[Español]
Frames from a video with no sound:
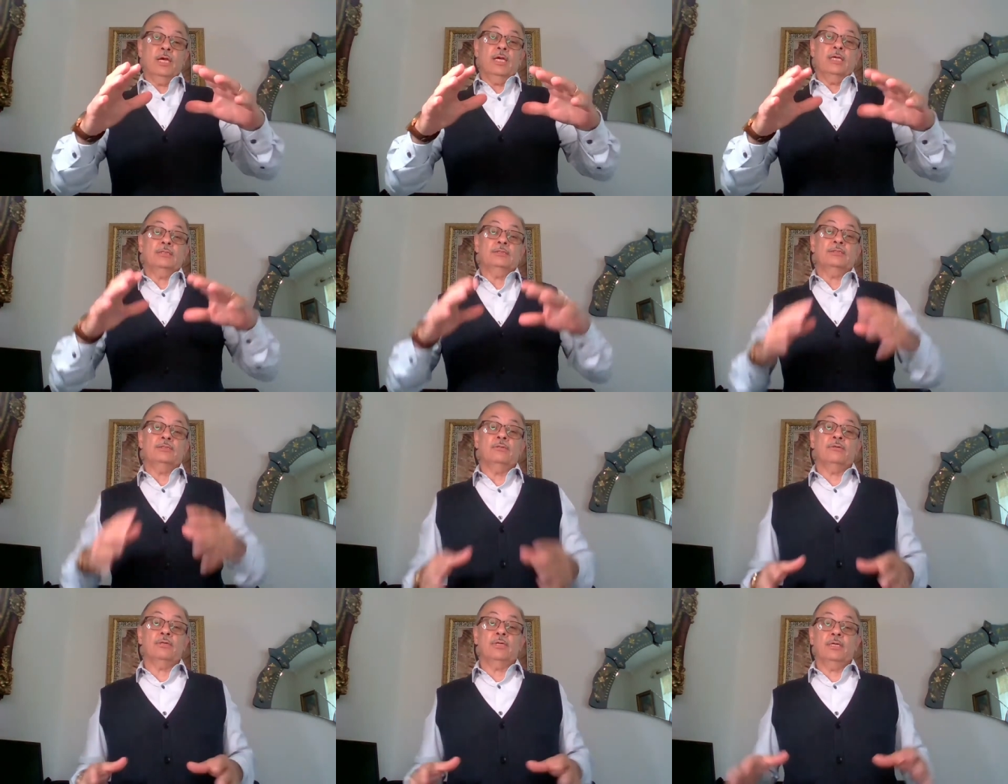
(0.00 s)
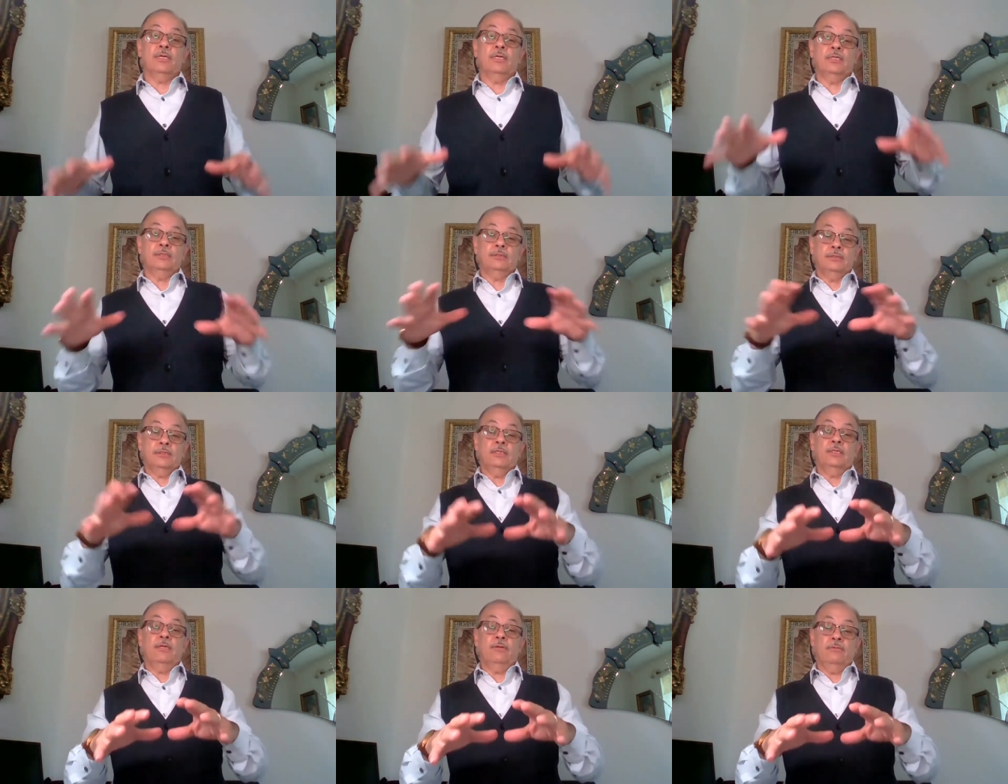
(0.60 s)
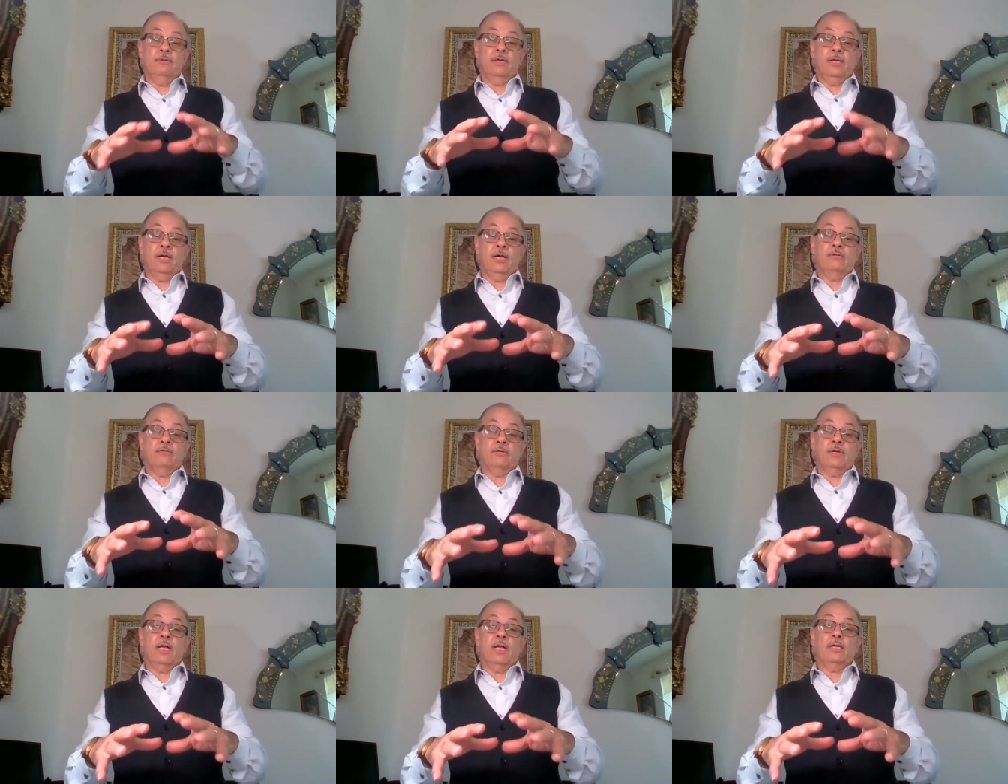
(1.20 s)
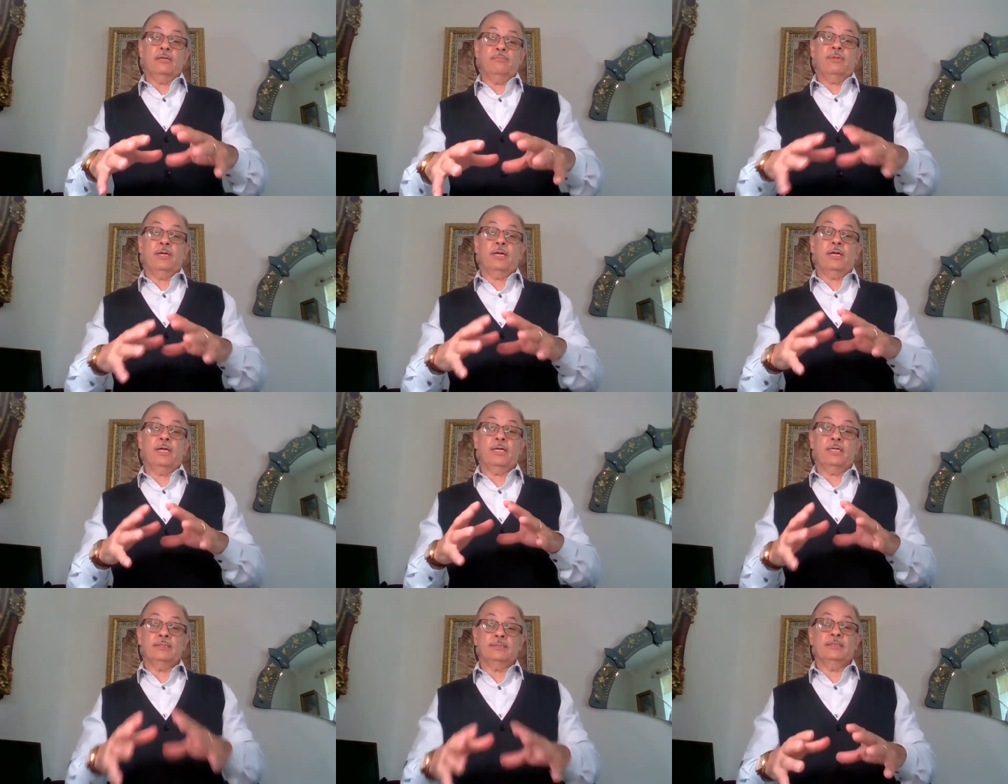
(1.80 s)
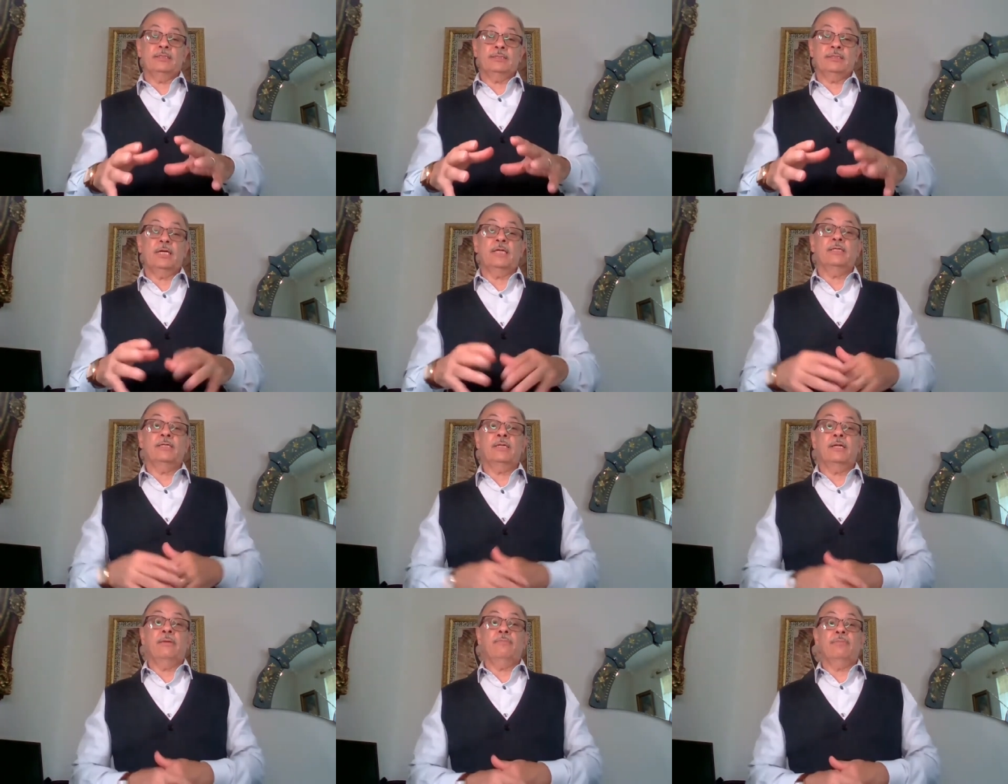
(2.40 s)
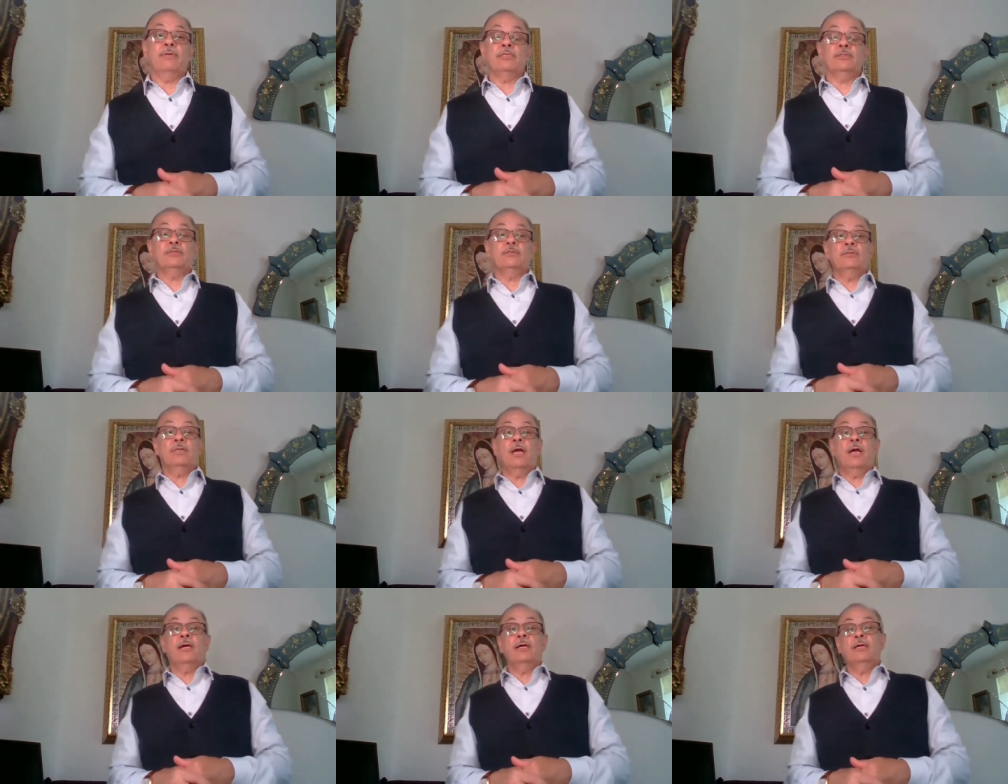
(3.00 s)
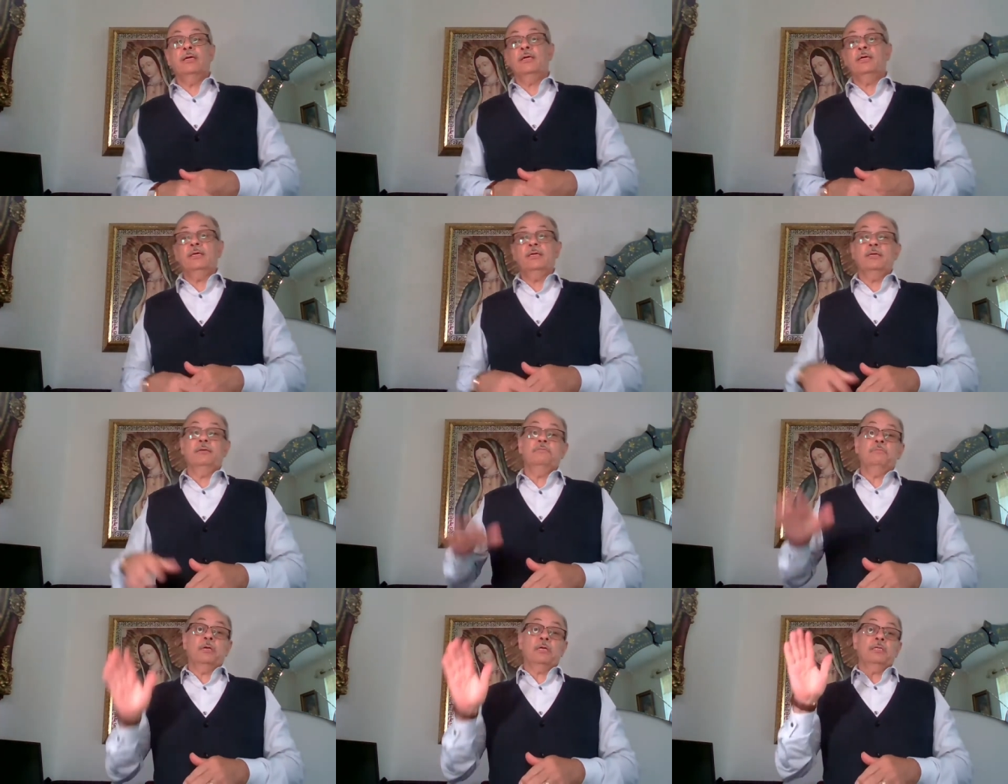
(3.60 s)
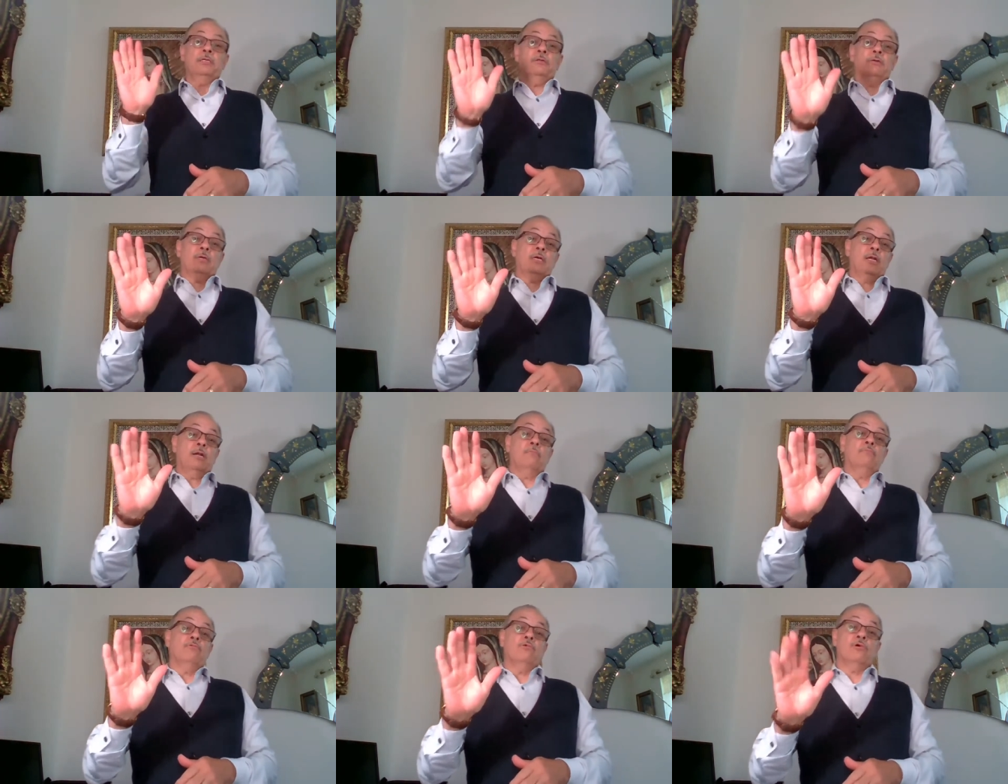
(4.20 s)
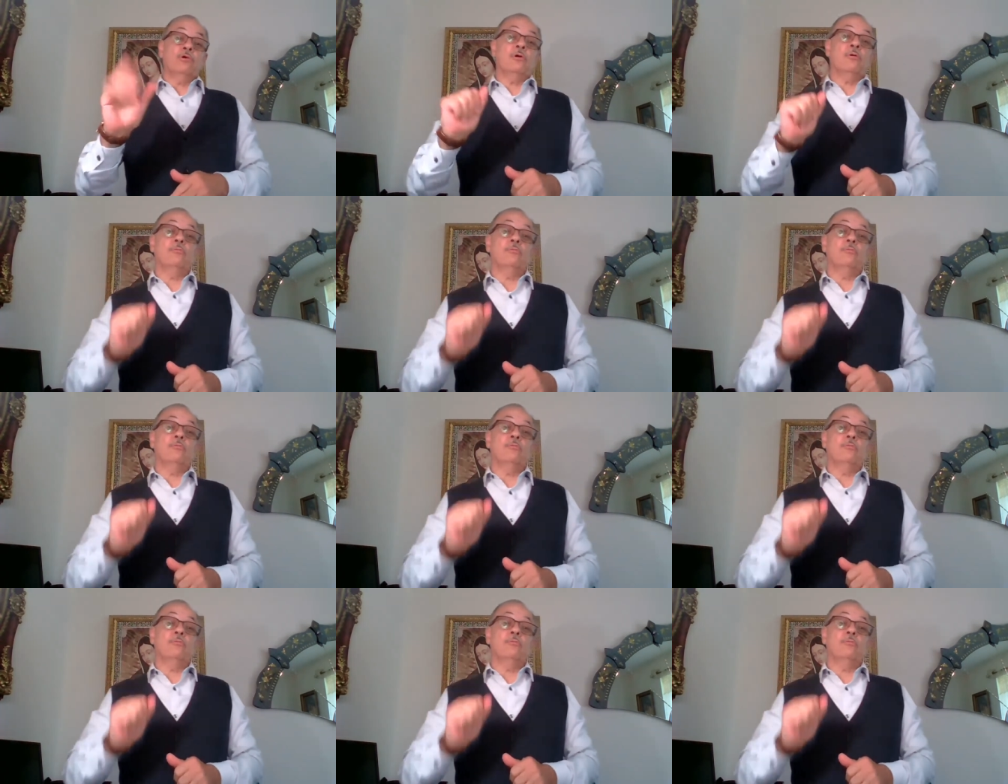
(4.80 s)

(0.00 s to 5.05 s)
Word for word: gesto que significa orar para que se sane la persona. Imagino que era muy